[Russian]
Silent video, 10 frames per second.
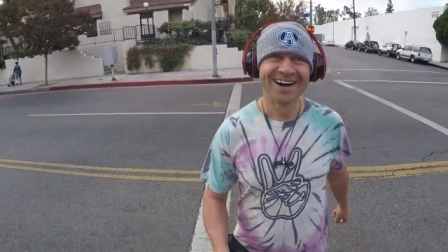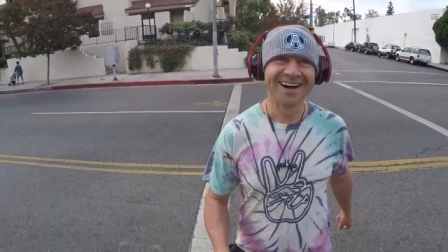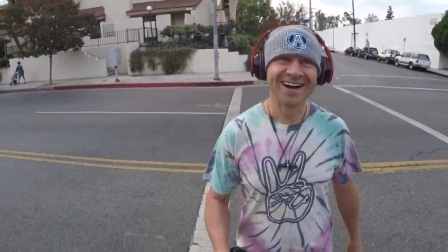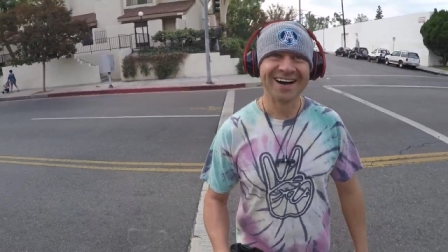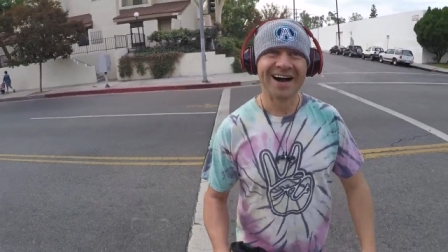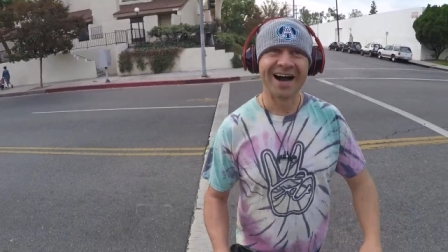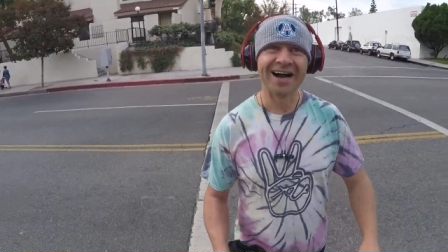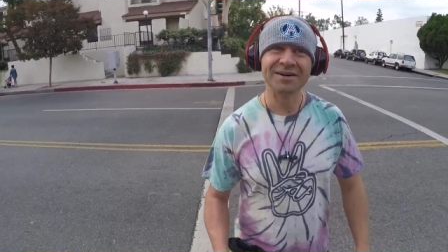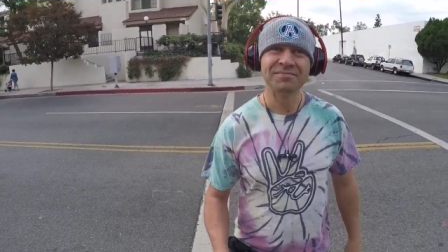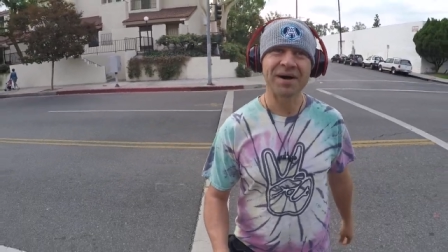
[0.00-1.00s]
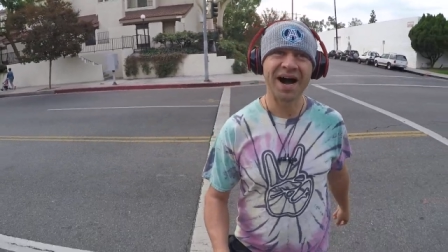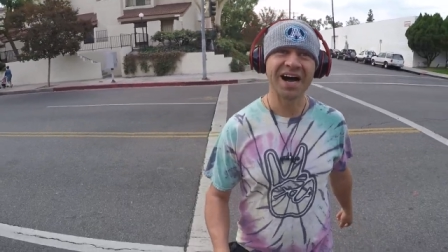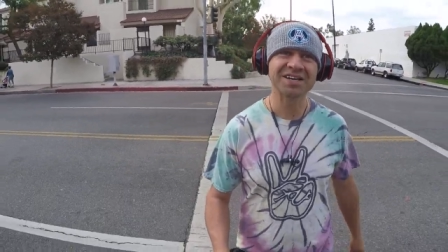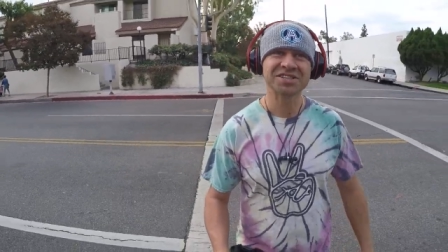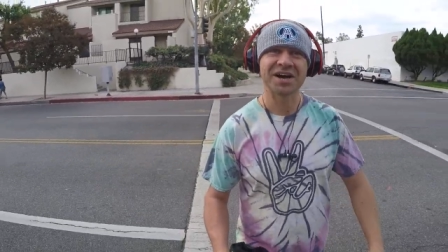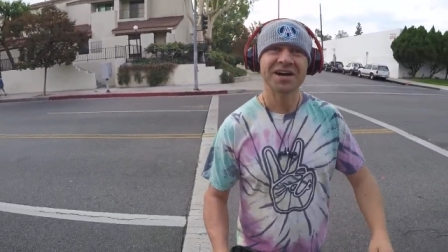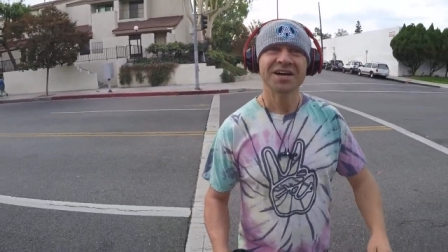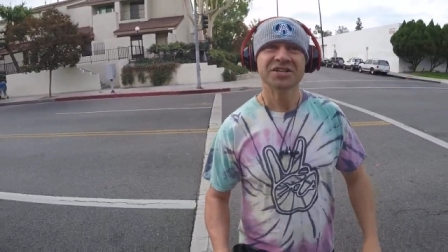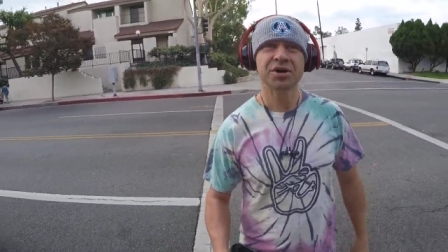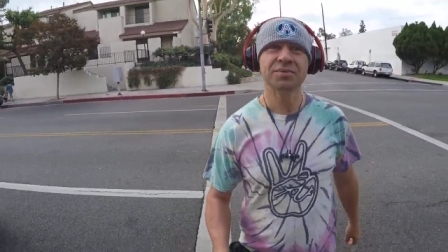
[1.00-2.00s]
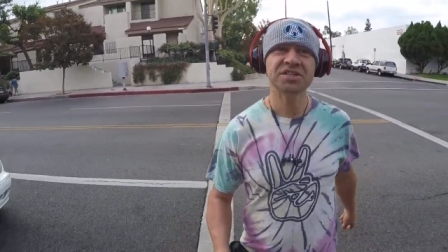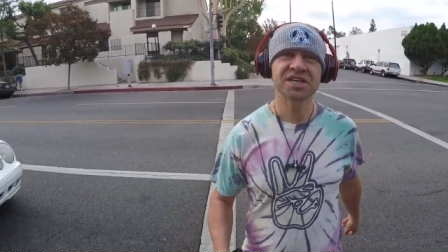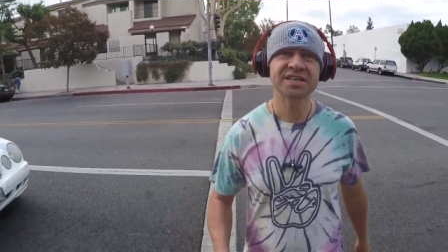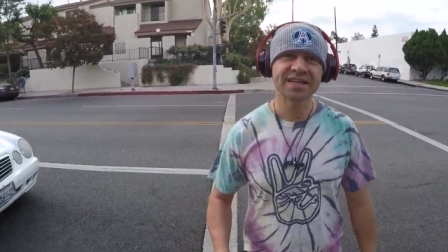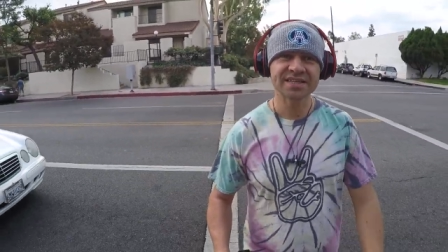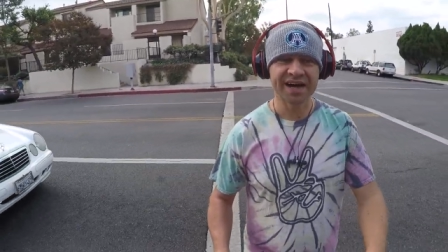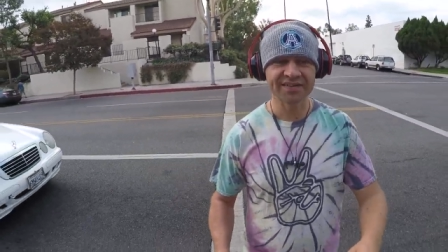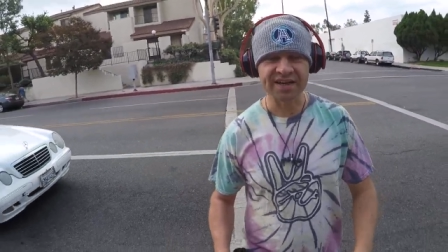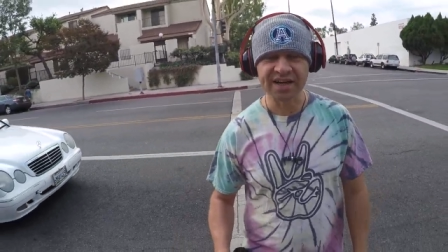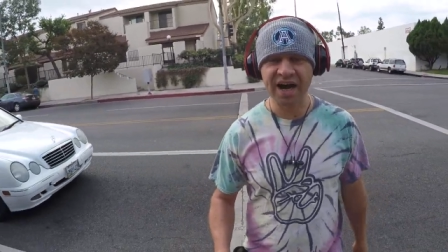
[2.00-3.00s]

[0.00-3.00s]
а, Маша, что обычно едят на завтрак?